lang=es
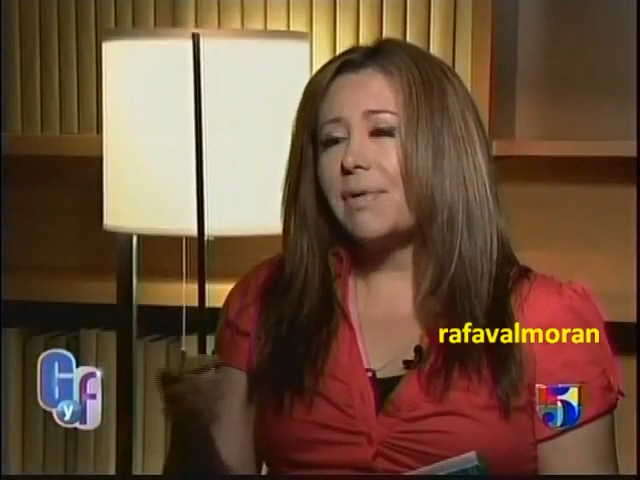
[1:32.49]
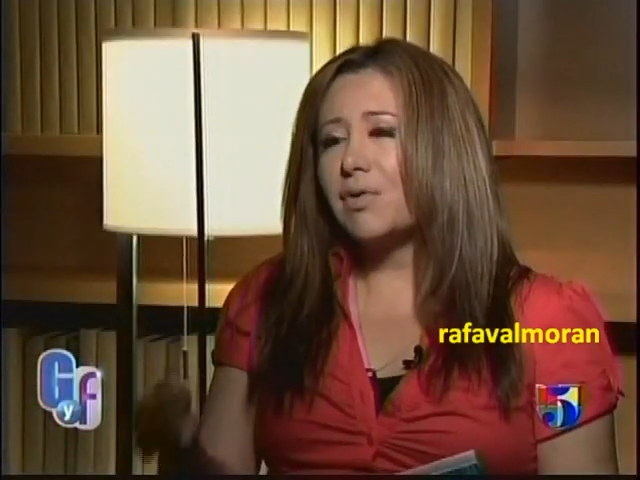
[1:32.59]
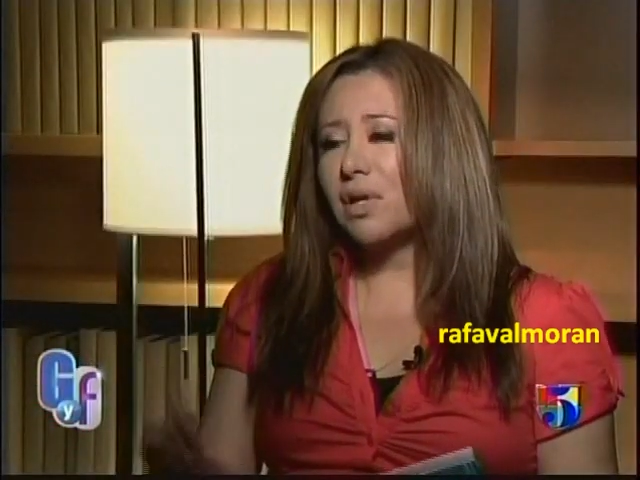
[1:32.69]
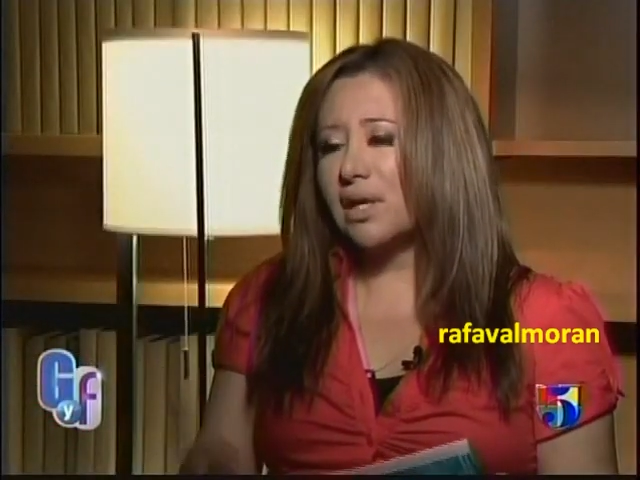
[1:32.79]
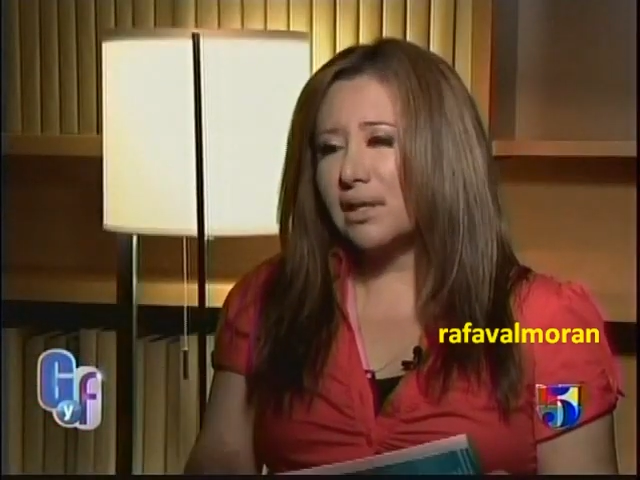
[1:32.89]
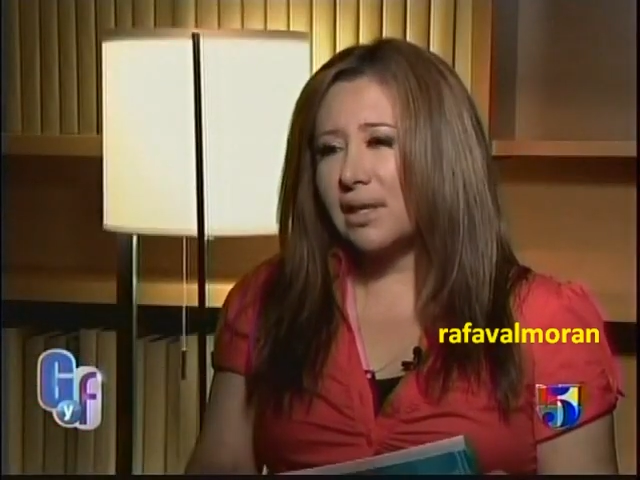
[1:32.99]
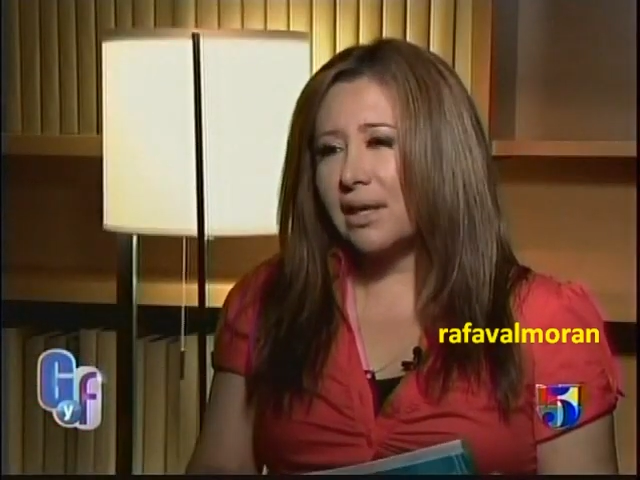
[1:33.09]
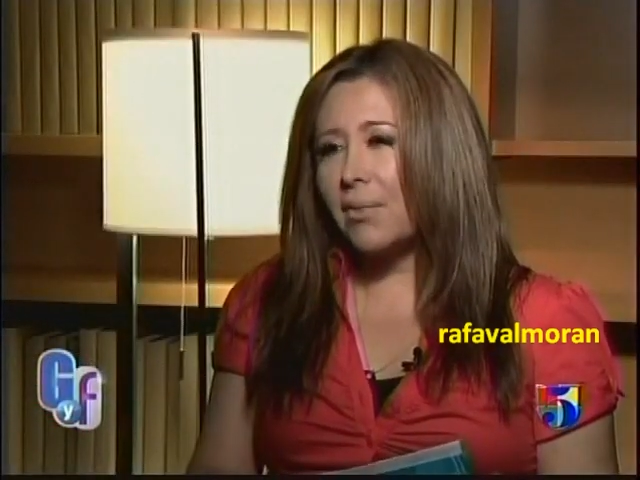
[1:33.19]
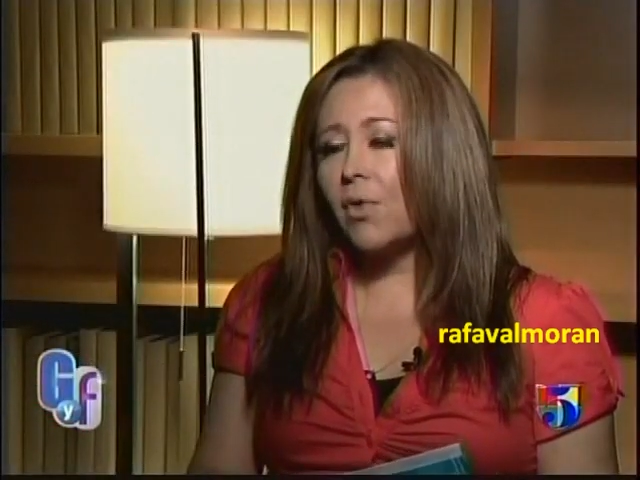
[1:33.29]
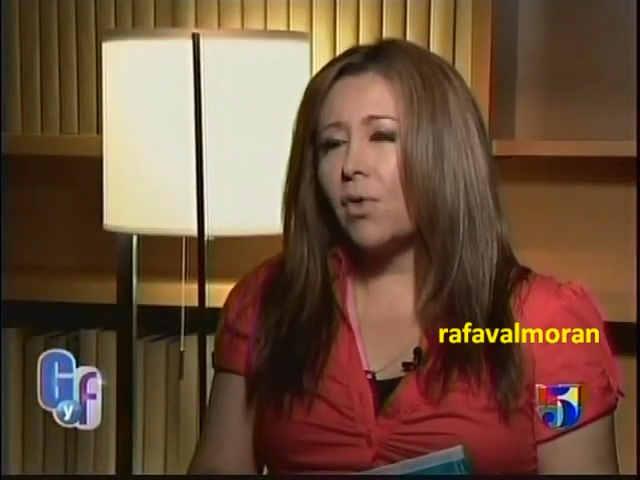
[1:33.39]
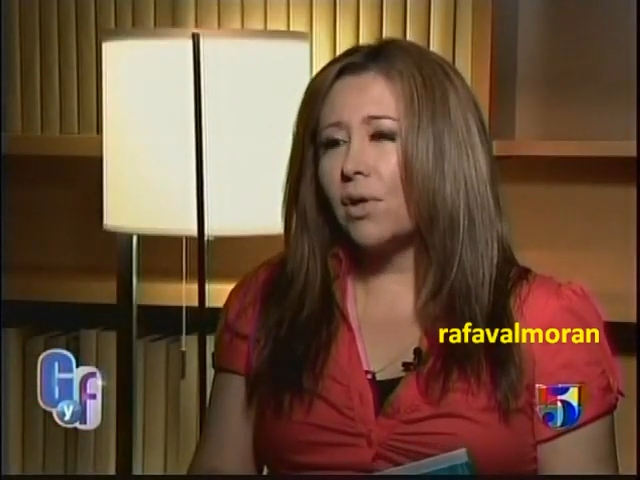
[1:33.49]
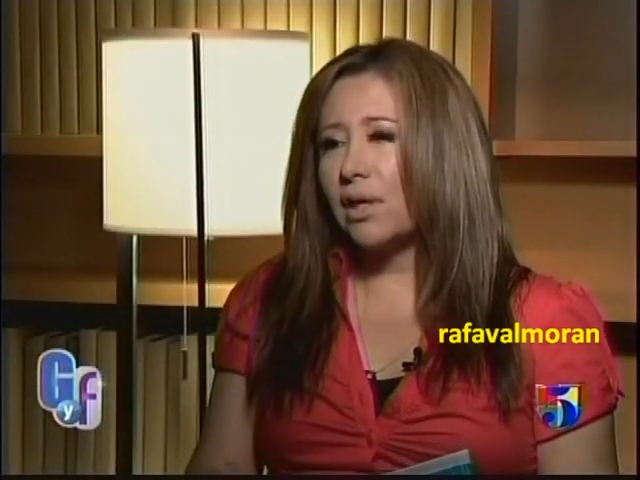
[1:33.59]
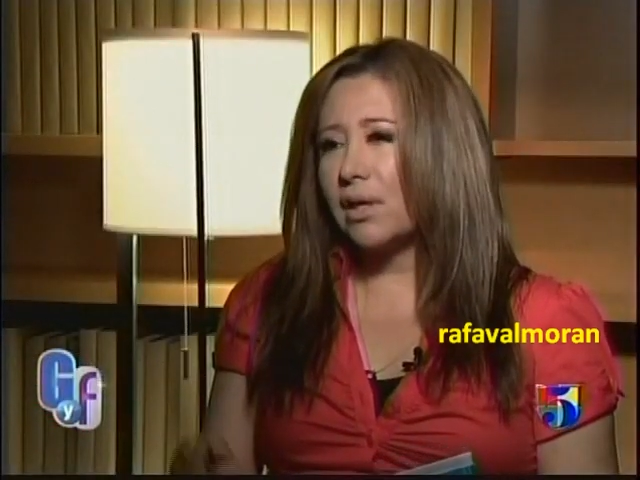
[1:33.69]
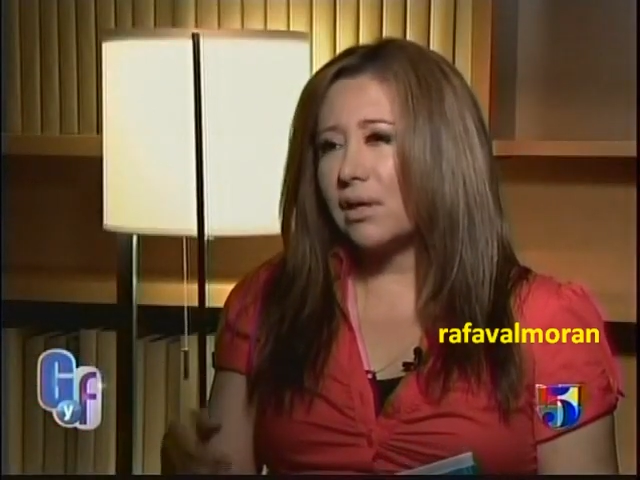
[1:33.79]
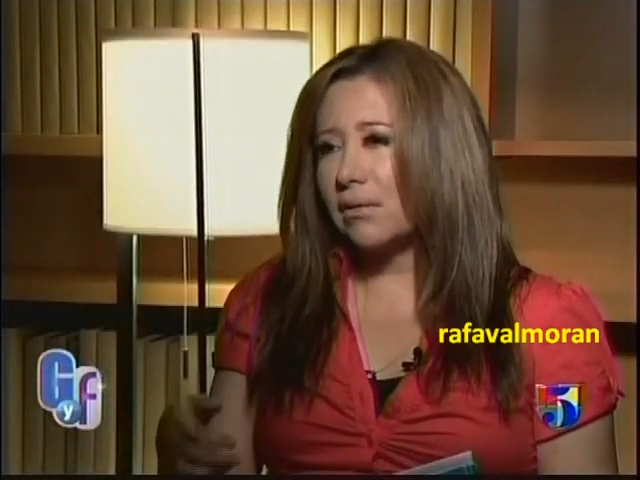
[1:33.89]
persona que te grabó,
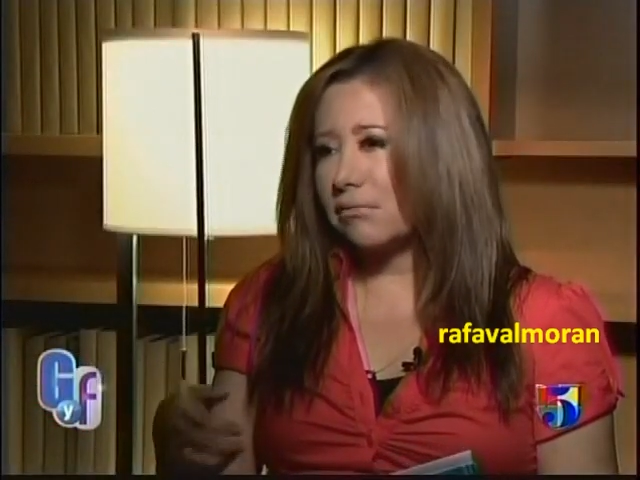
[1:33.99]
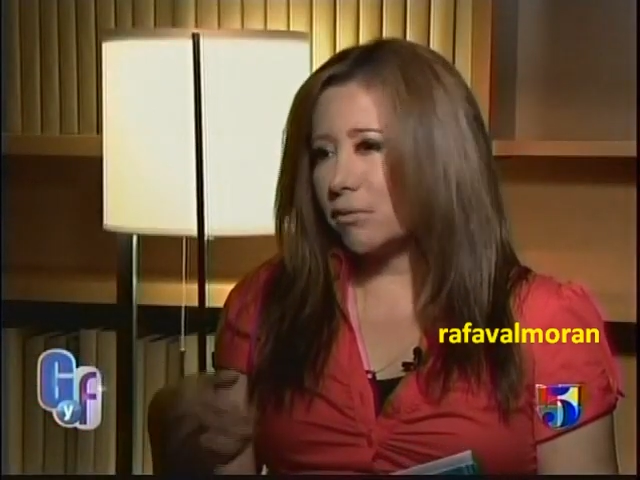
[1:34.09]
eh,